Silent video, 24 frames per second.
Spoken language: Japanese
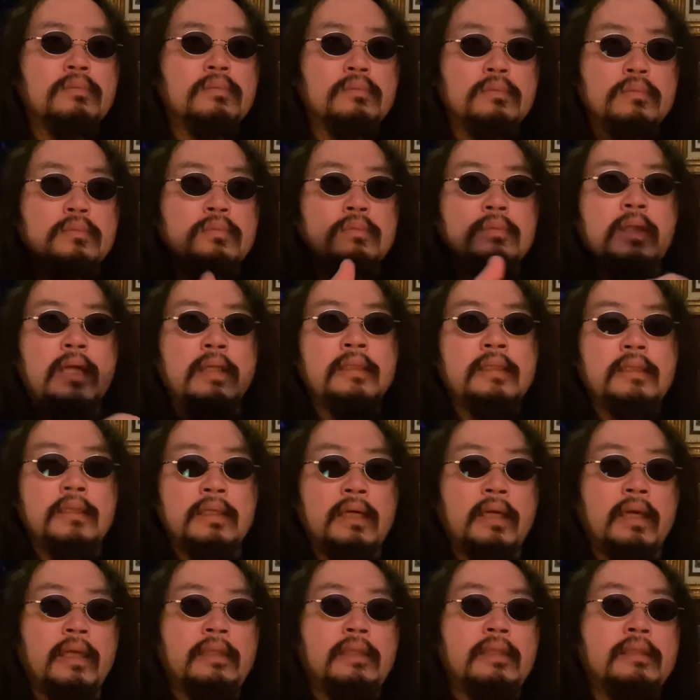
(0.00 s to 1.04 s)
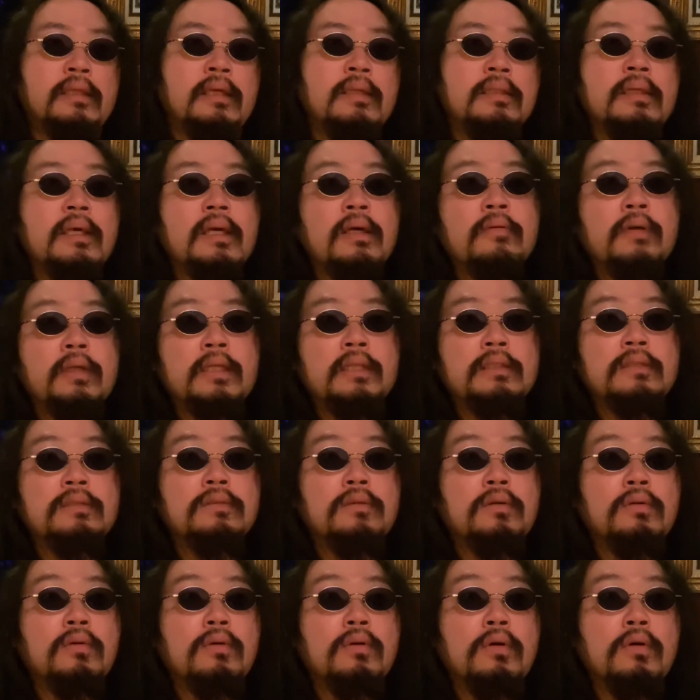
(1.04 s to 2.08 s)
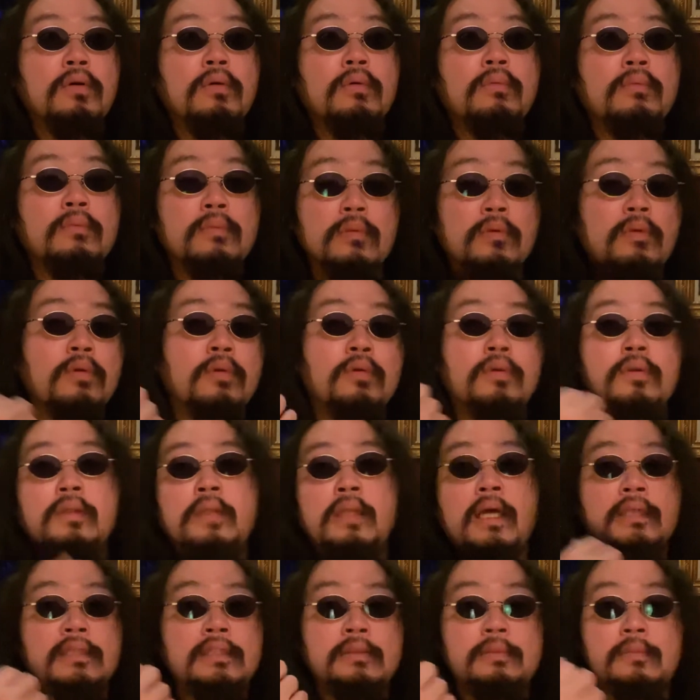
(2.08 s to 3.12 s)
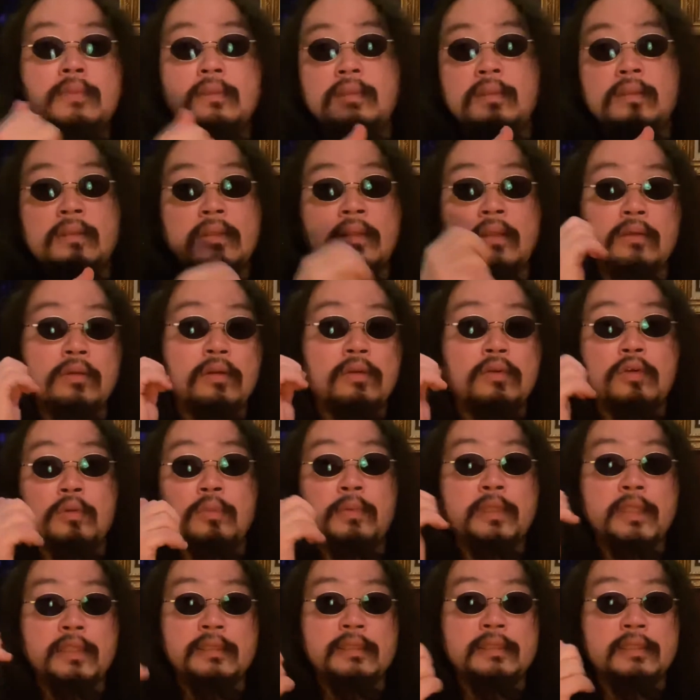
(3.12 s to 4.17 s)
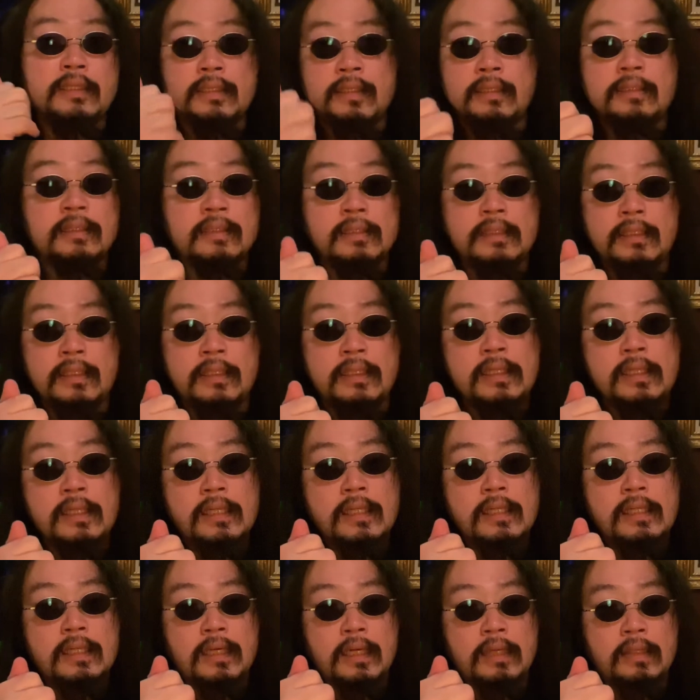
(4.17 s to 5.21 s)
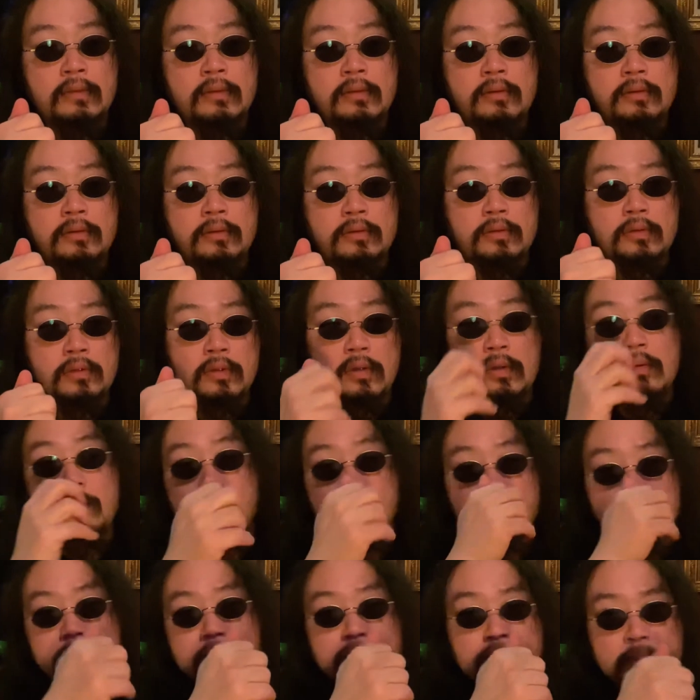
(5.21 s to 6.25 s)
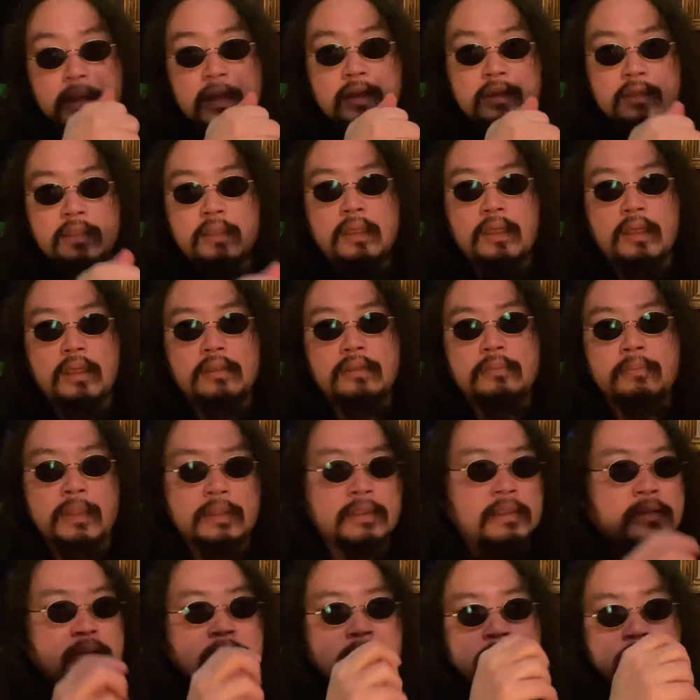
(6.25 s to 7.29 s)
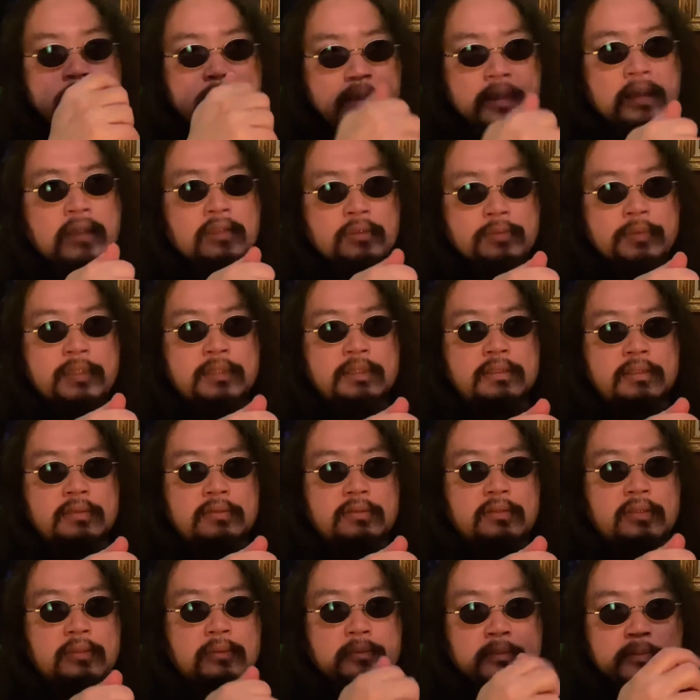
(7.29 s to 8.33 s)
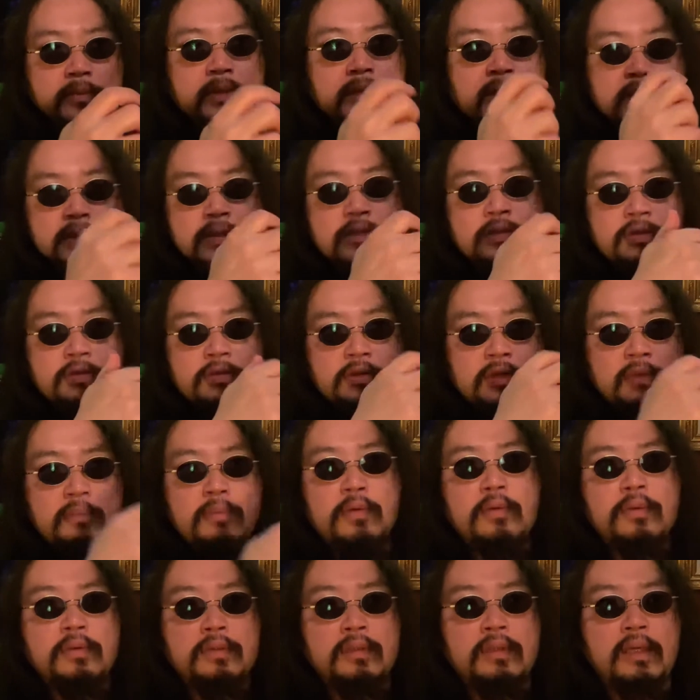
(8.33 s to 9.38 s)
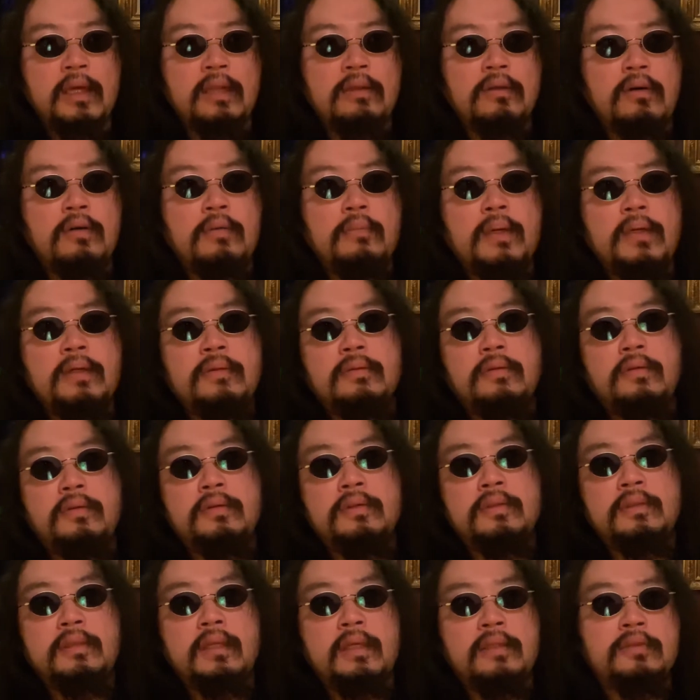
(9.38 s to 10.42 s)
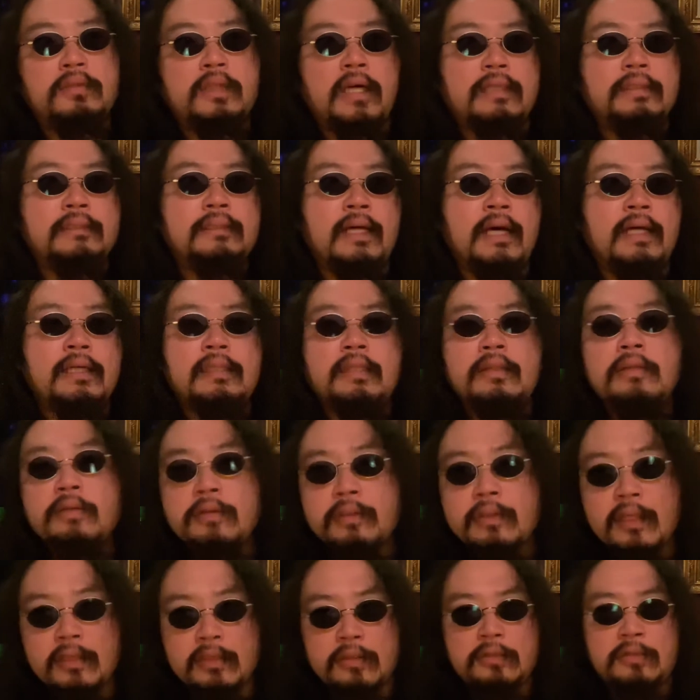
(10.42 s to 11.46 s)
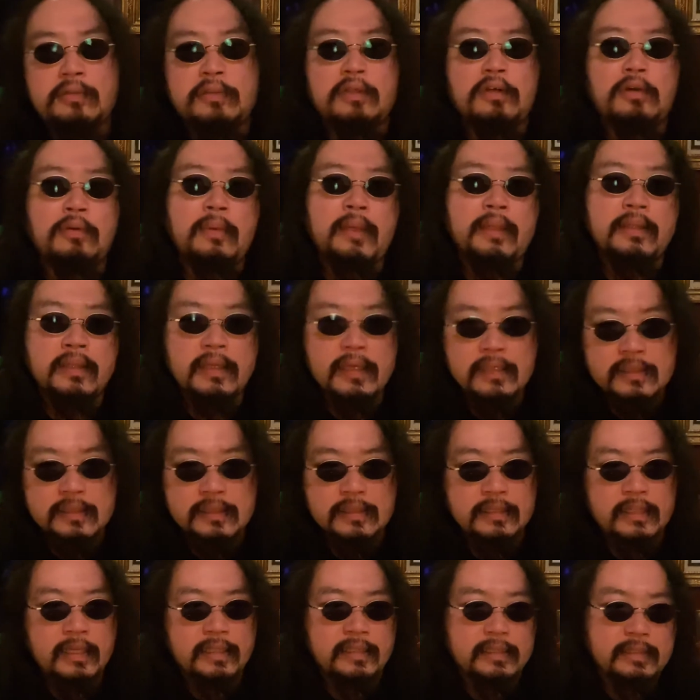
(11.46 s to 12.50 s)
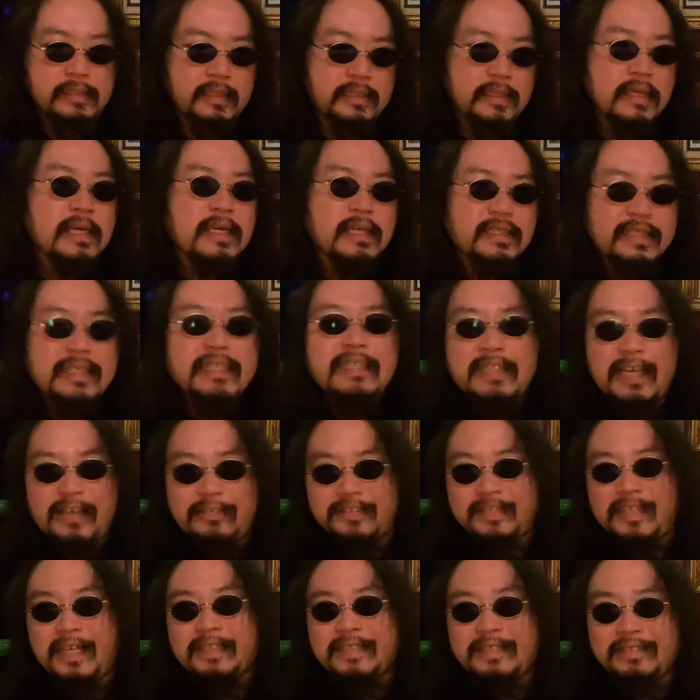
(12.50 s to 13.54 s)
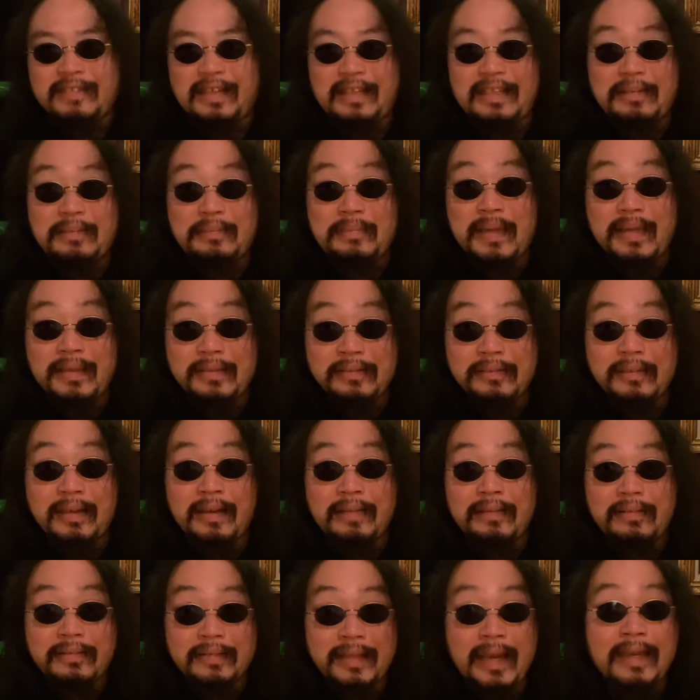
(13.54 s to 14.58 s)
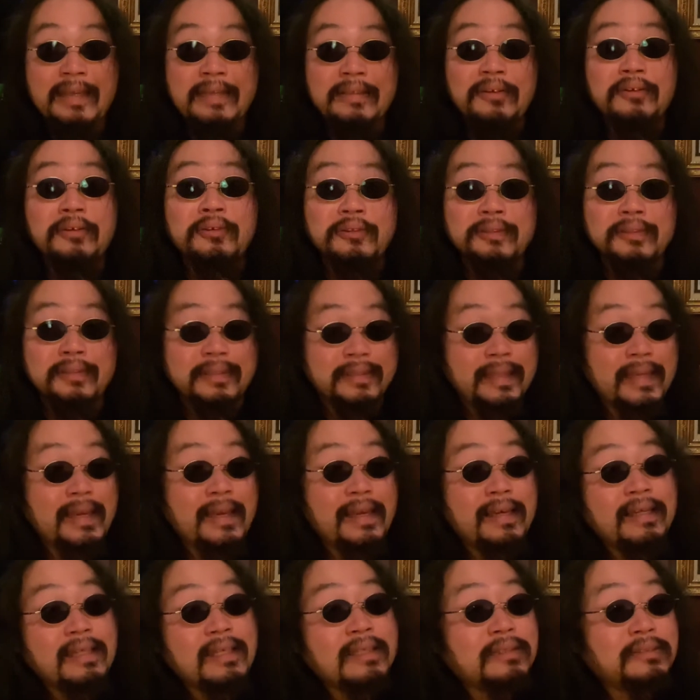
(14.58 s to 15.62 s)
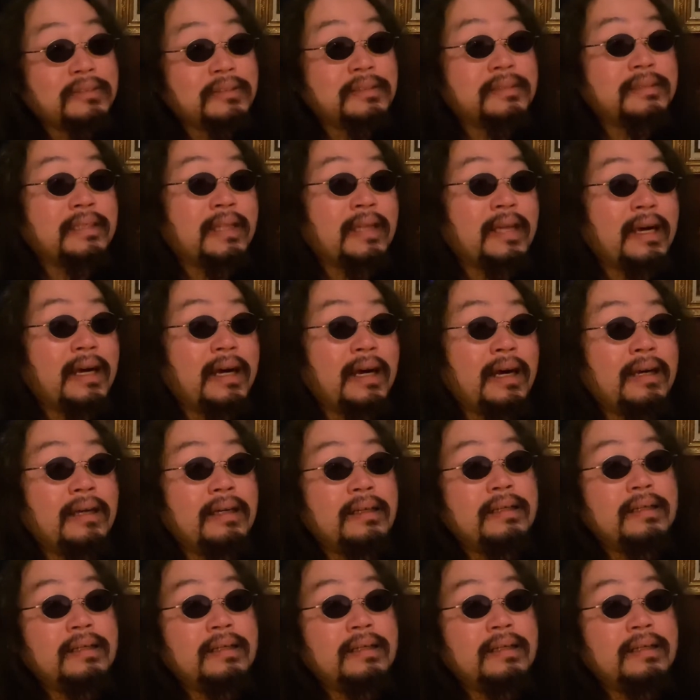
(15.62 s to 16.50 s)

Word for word: 何人かやってて、で私との馴染みの友達にちょっとパンって、親友かな、友達というよりで親友にポンってメール送って、ちょっと明日空いてるって急にごめんね深夜にって深夜の3時ぐらいにメールLINE 送って、そしたら